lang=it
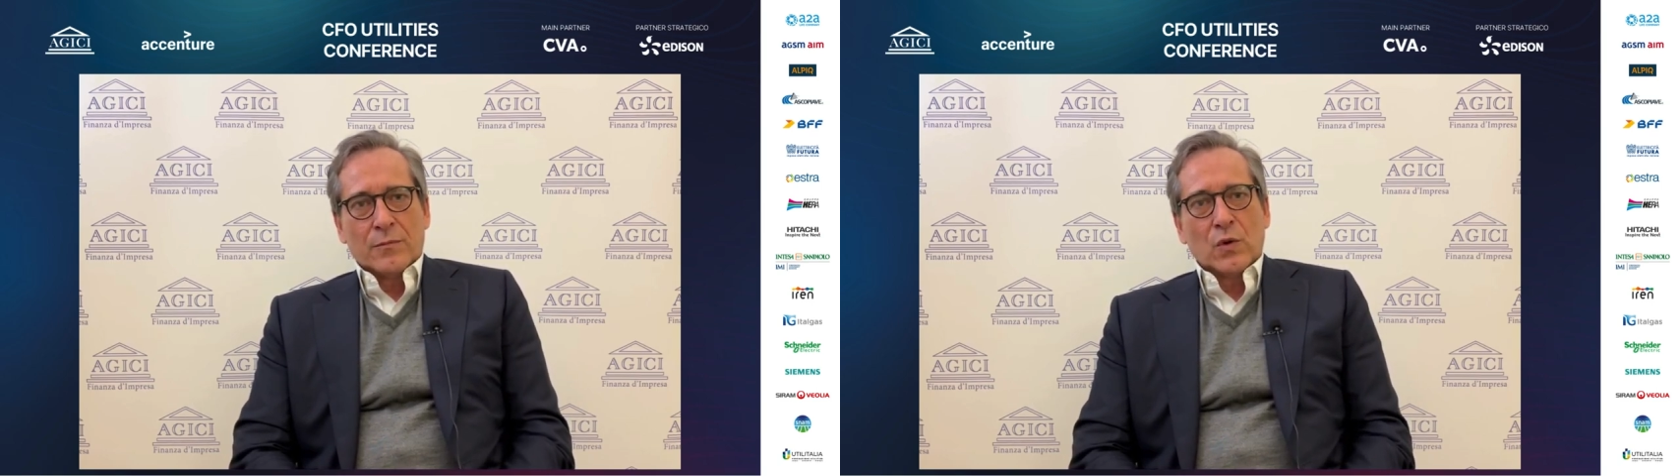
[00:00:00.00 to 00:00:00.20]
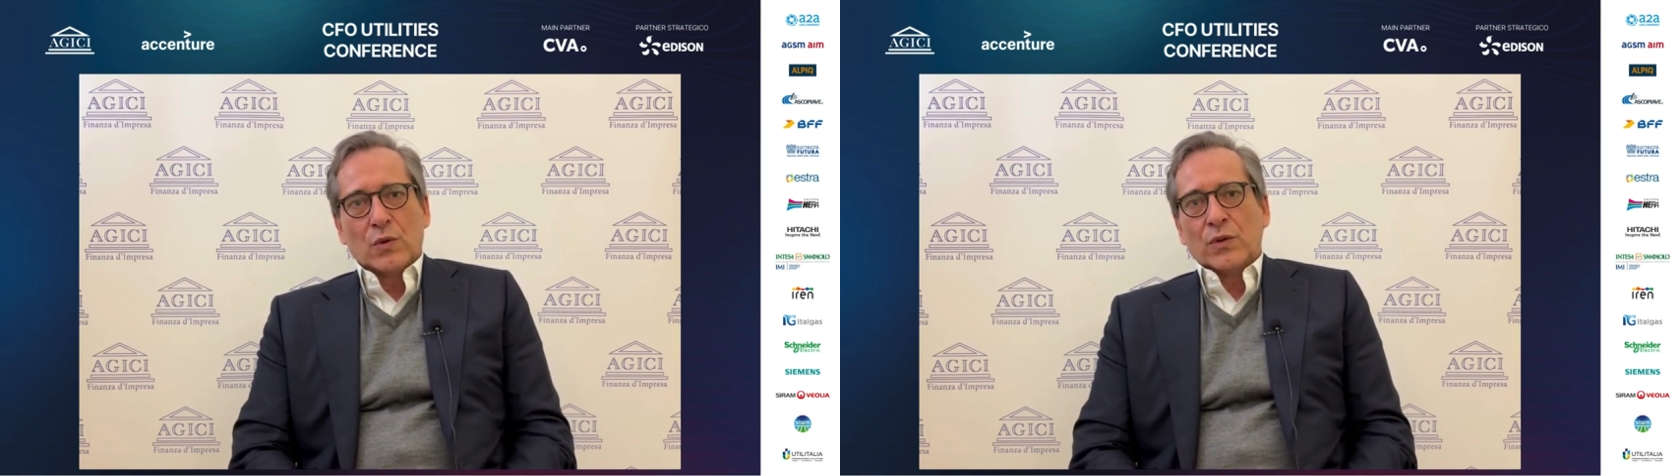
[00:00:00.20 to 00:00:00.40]

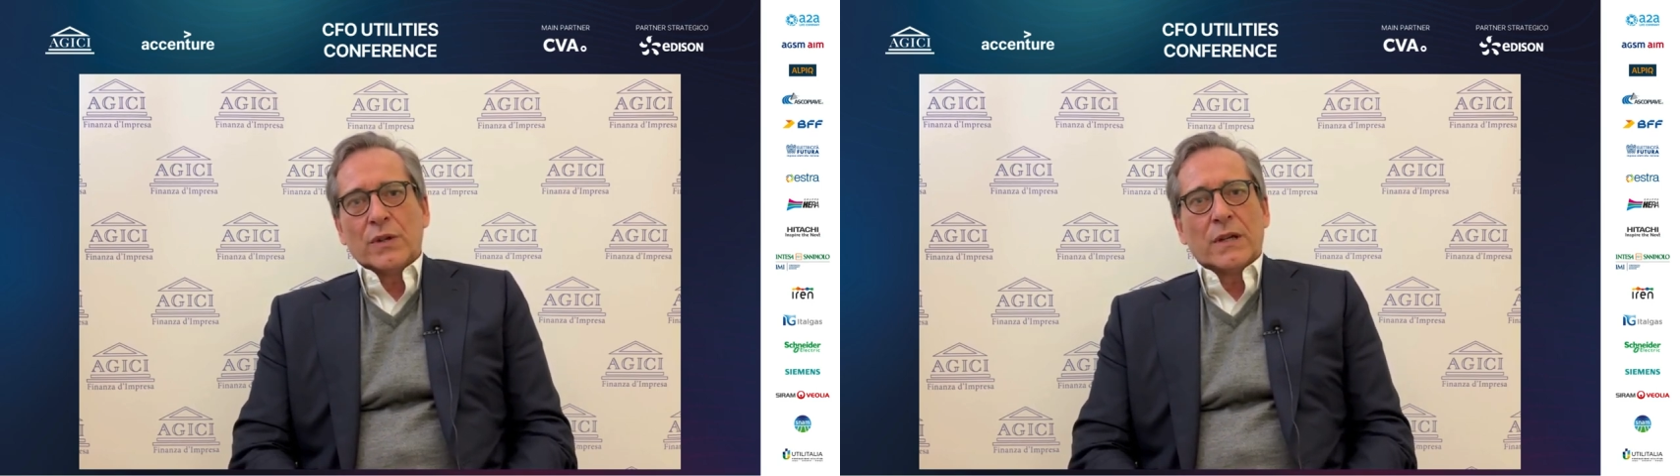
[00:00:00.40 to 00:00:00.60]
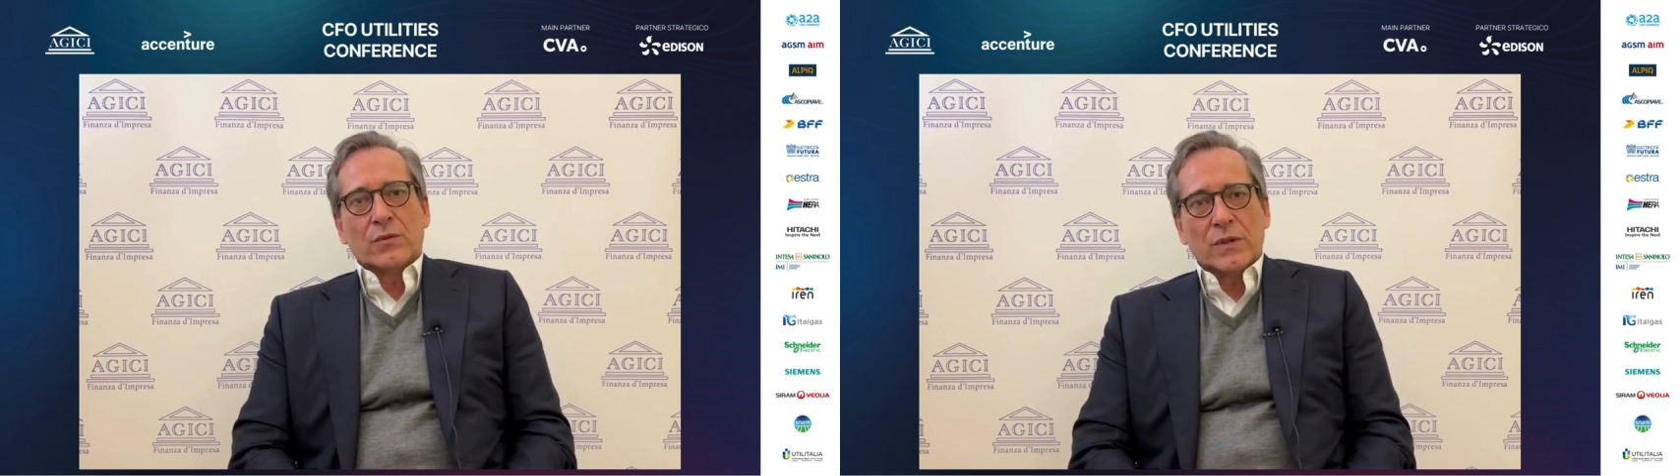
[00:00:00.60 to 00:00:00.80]
mondo
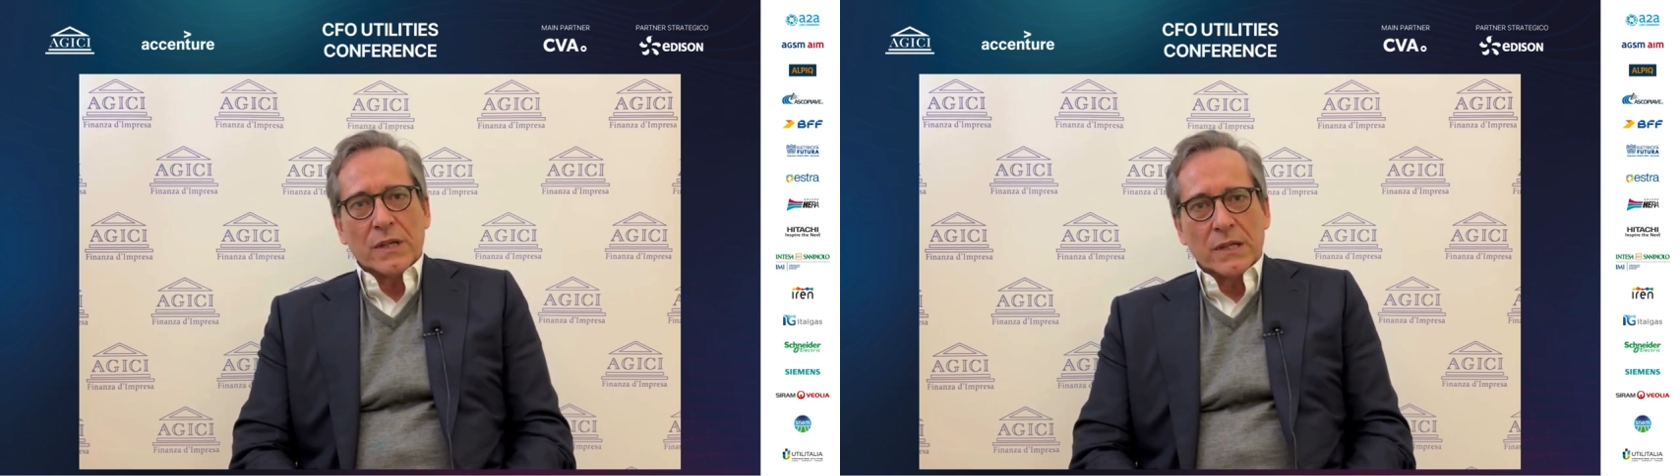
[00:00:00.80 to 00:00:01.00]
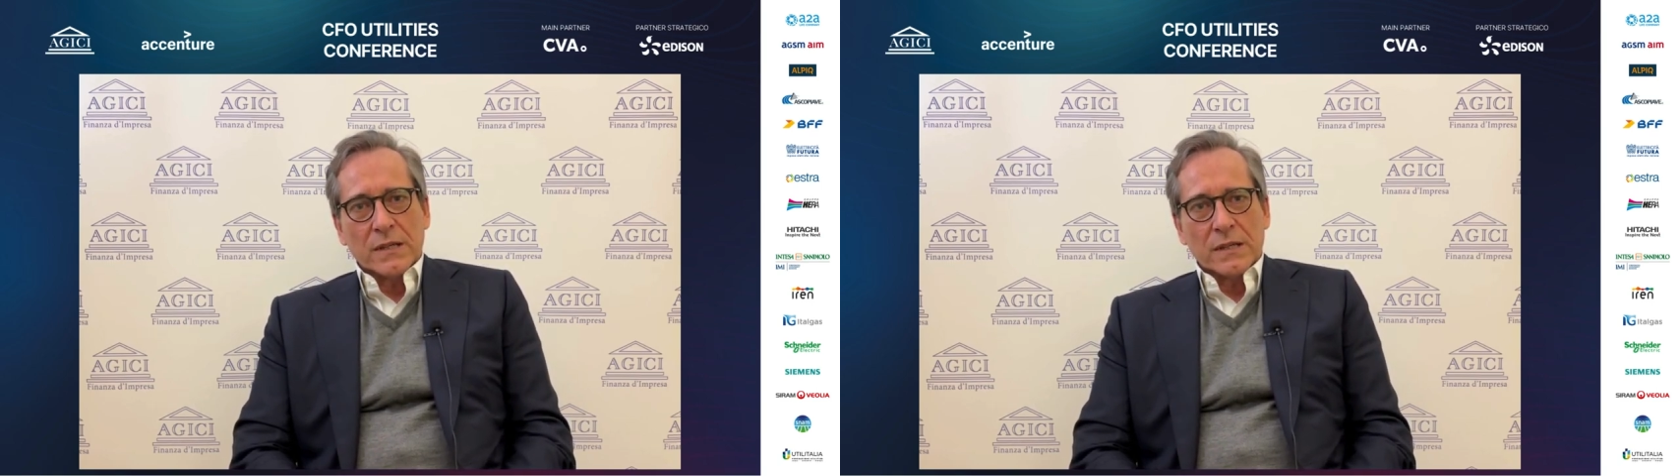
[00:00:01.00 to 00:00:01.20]
delle
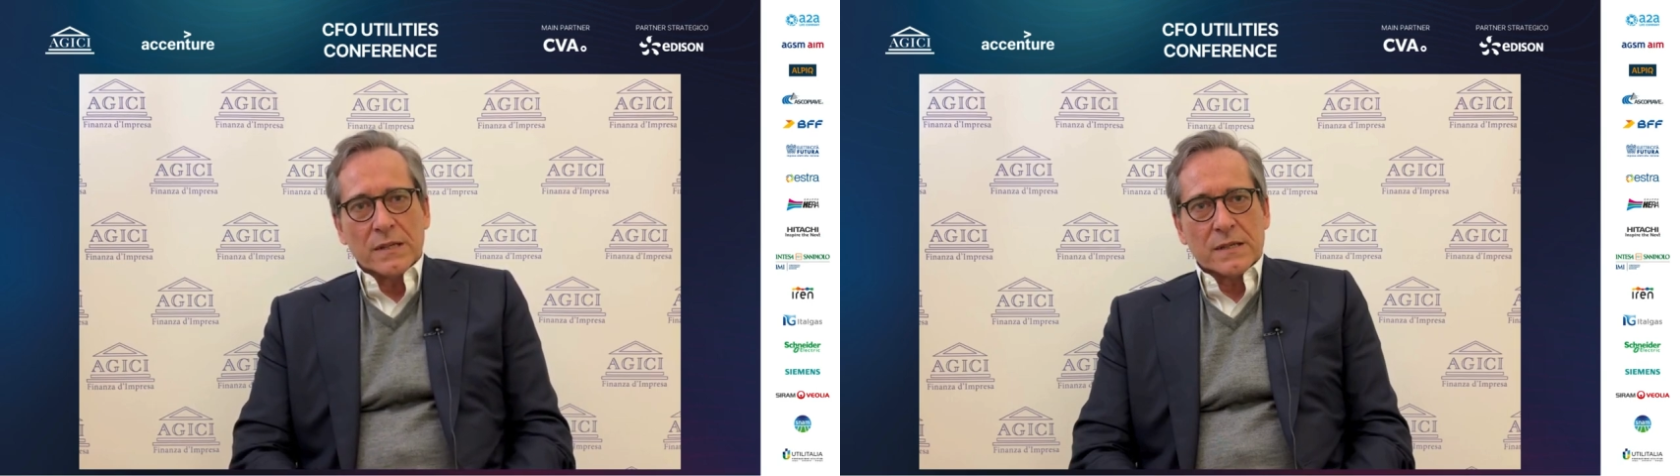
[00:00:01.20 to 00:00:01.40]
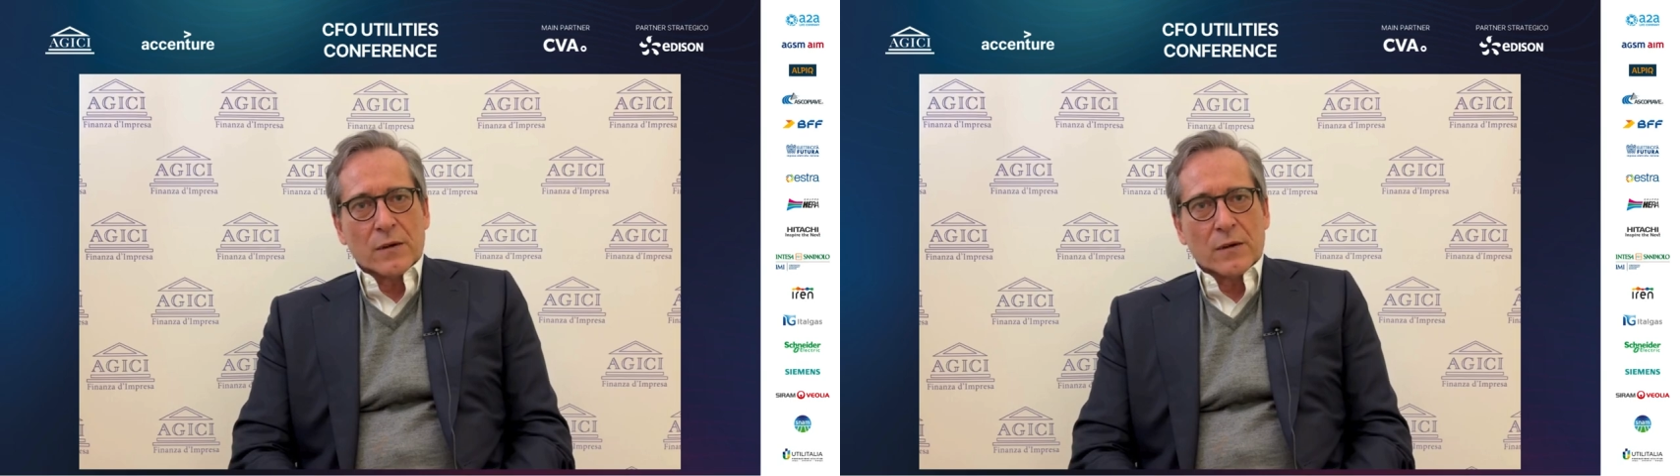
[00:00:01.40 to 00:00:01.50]
utilities,